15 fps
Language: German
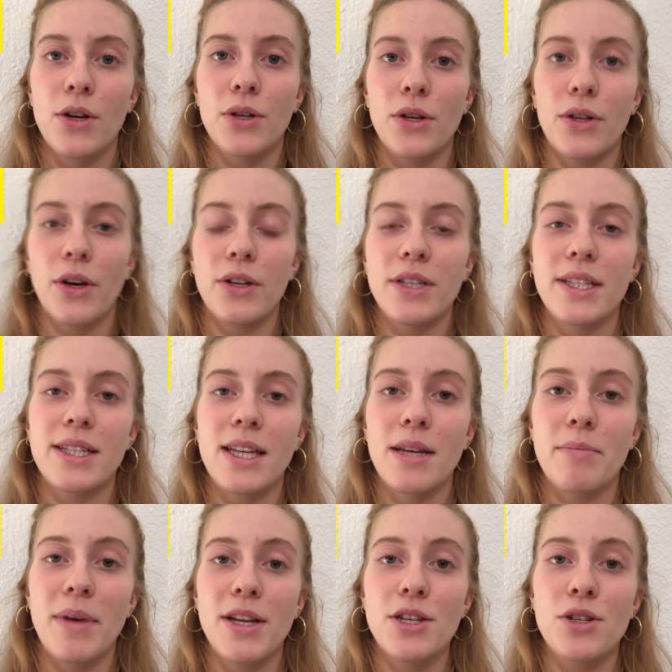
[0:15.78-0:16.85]
Dort könnt ihr
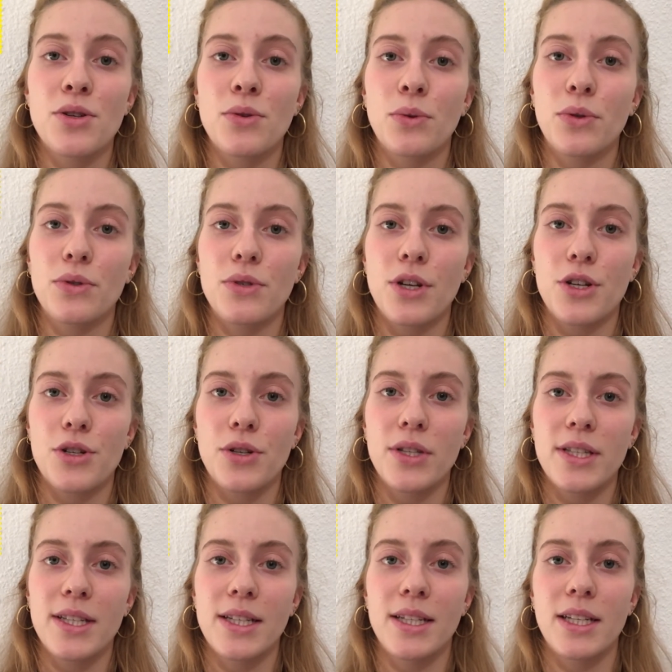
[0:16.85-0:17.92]
zehn Menschen in Not
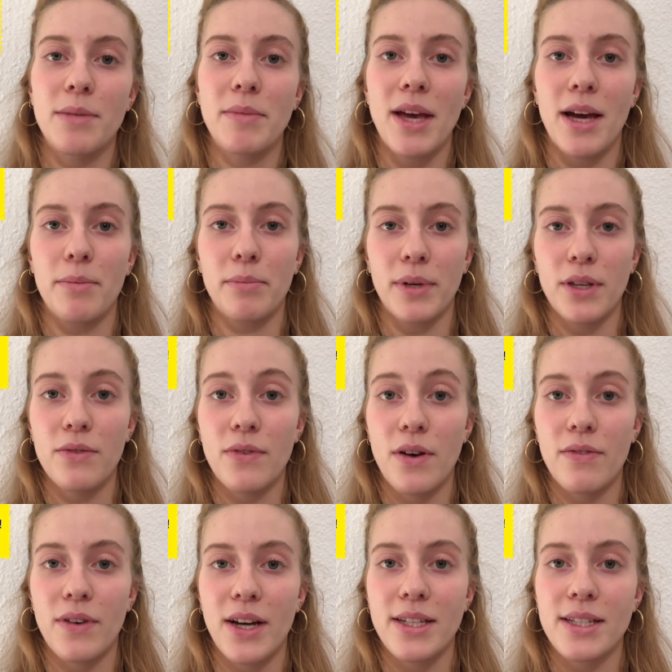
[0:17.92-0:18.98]
unterstützen, indem ihr einen Brief
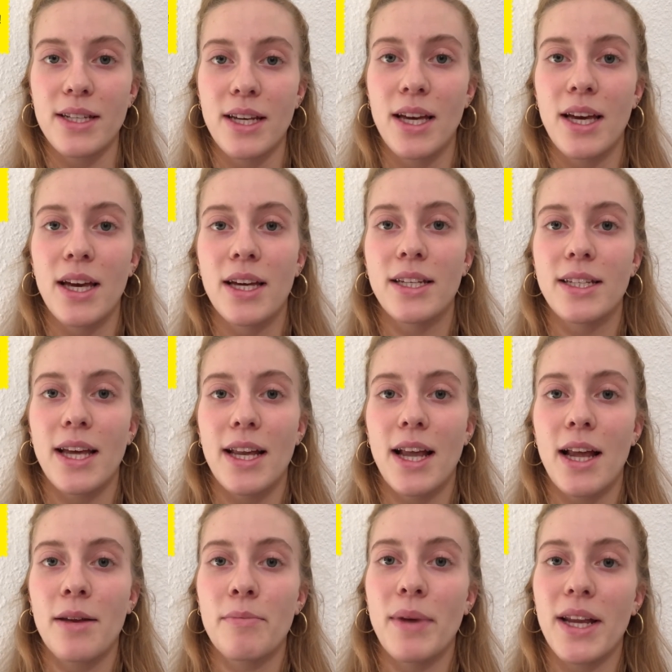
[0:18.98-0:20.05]
verfasst, der
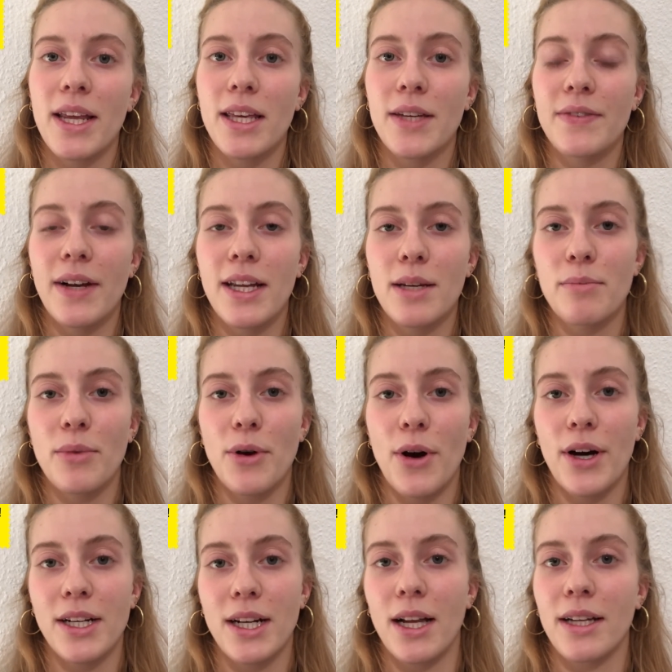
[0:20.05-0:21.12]
dann bei der jeweiligen
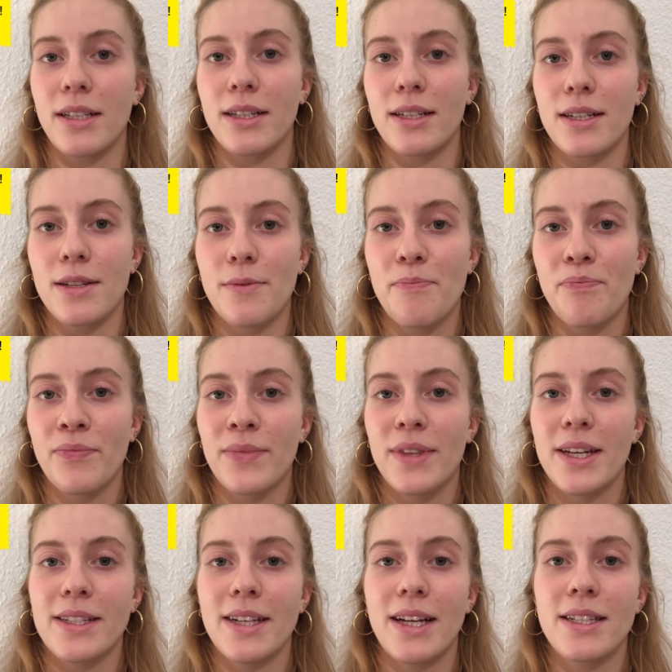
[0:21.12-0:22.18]
Behörde landet.
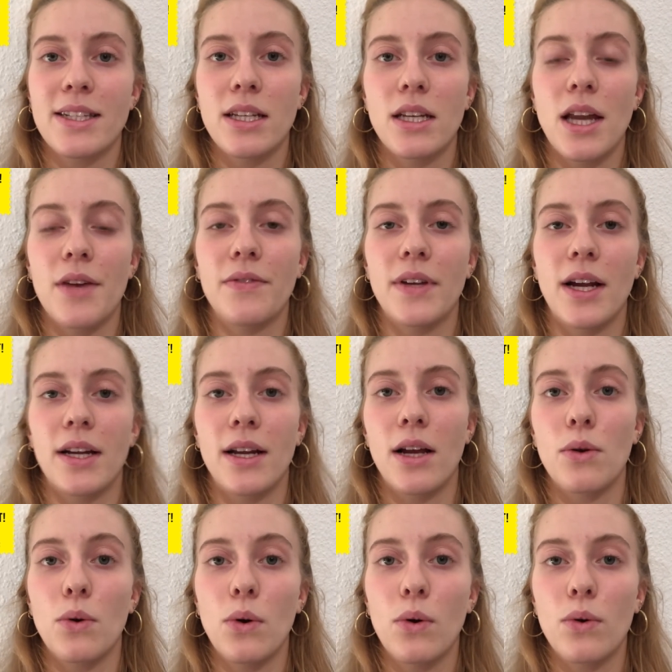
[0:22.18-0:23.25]
Das Ganze geht entweder
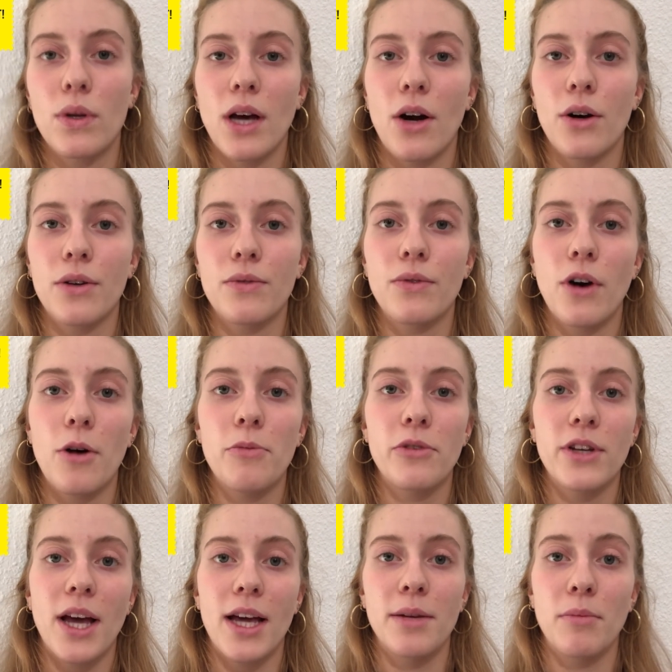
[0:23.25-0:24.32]
analog oder auch in Form
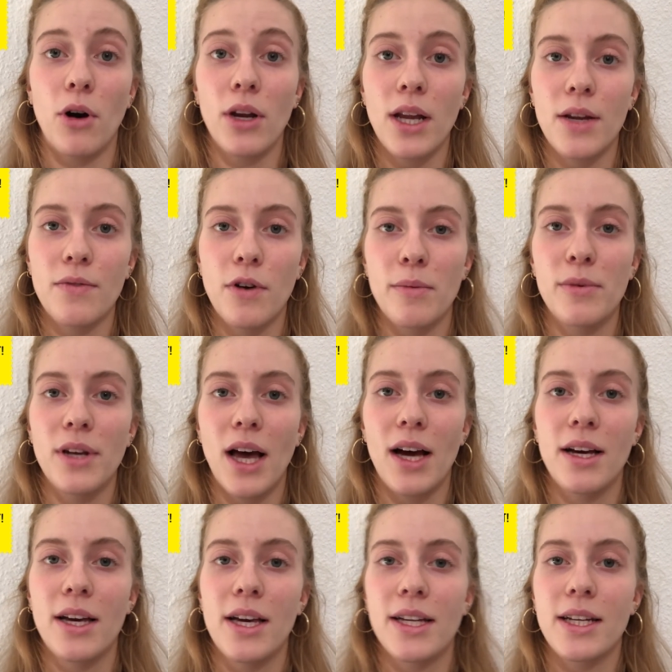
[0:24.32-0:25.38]
von einem
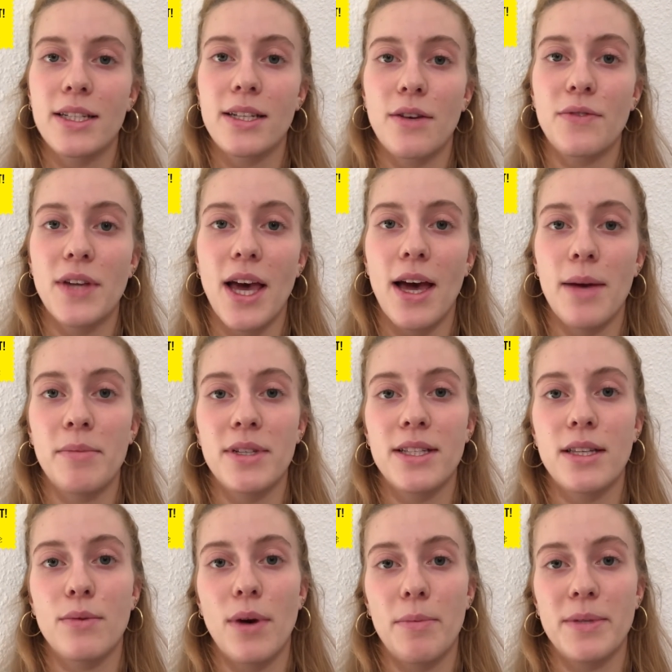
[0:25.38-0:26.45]
Online-Formular, das ihr auf der
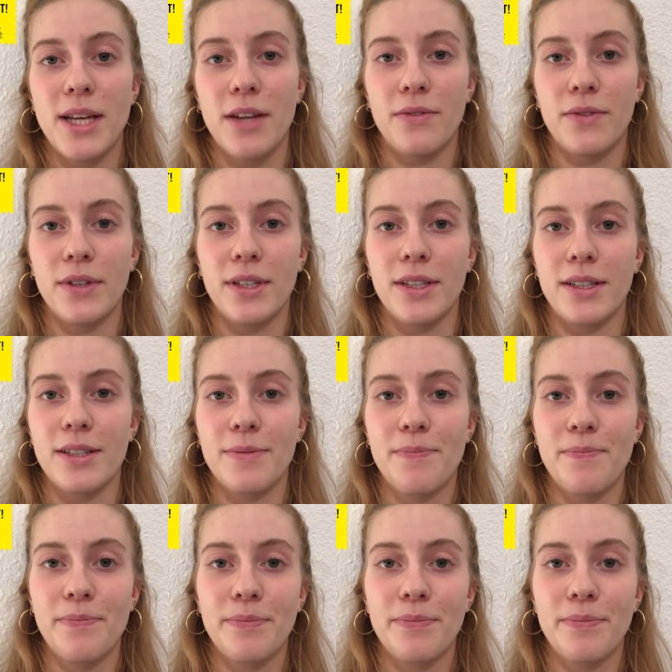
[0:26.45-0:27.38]
Amnesty-Website findet.